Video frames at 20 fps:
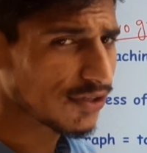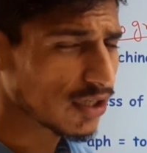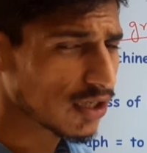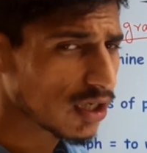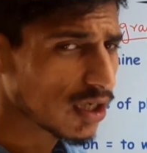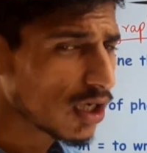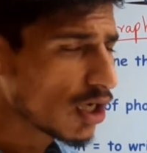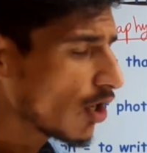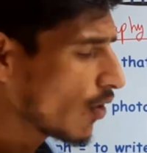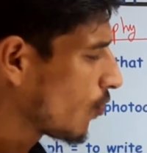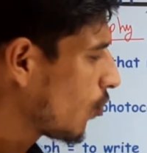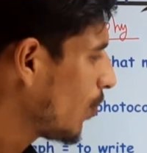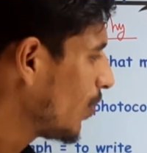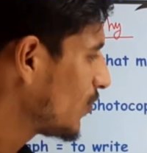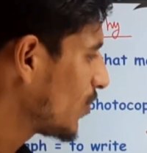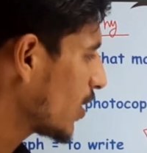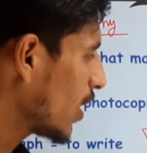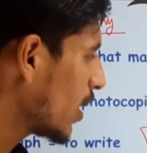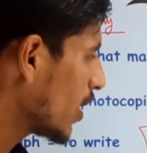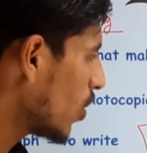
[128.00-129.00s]
से वो
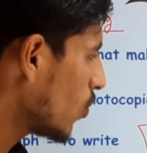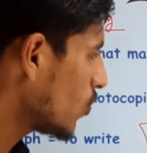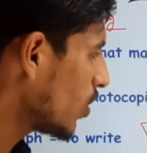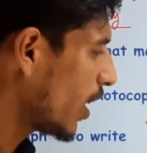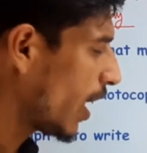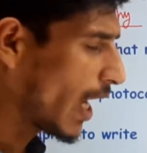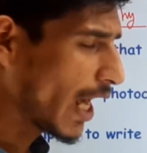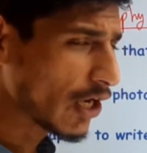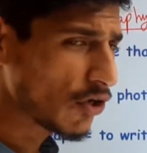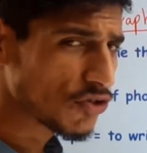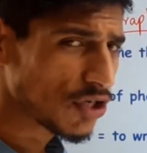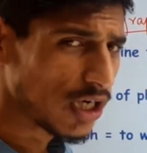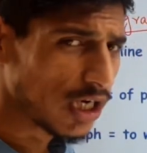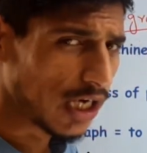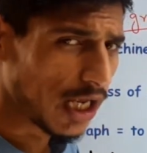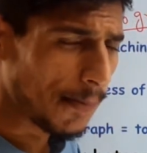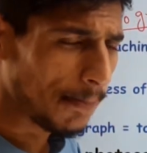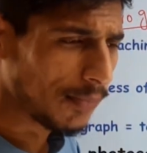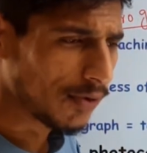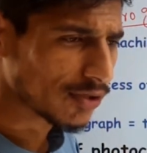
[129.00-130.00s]
बेसिकली क्या होता है हेलोजन
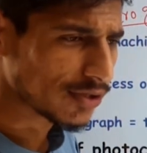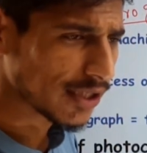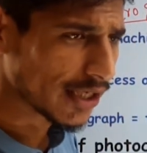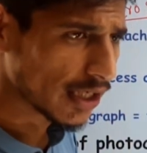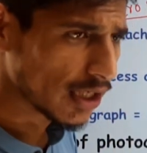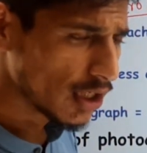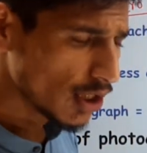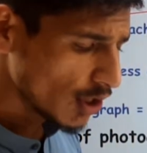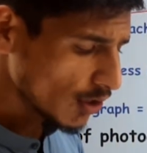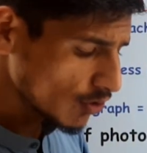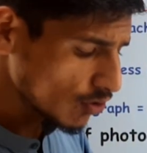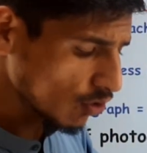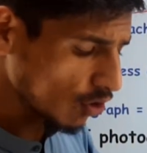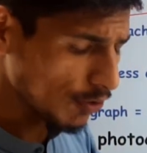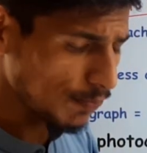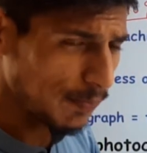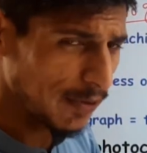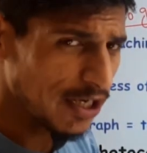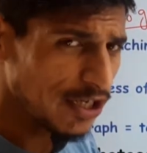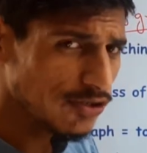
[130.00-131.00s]
लैम्प होता है जो
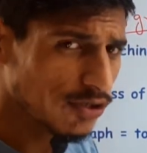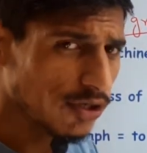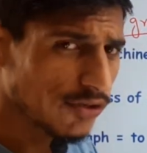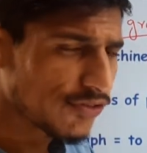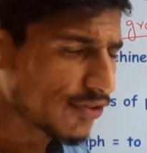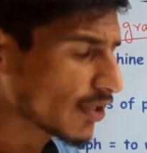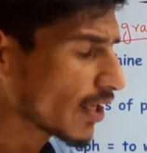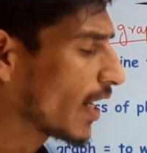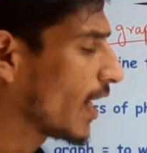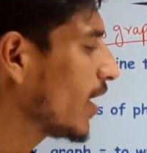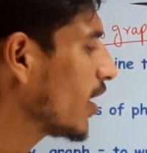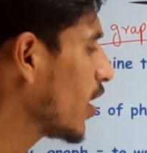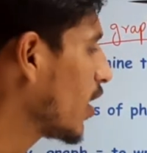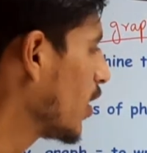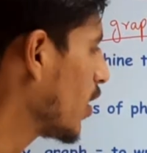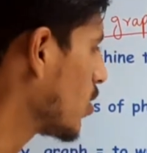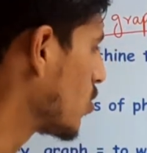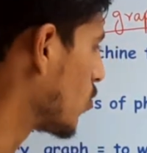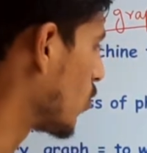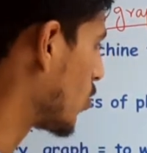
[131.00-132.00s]
उस पेज को स्कैन करने
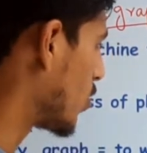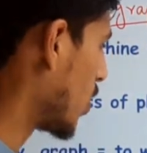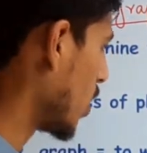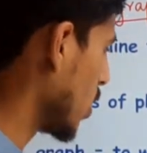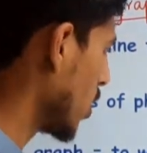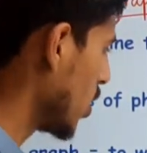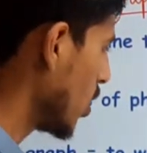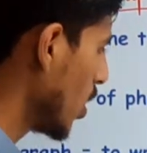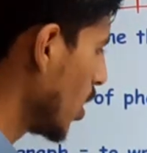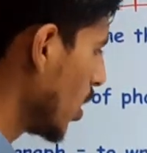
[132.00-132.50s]
के लिए होता है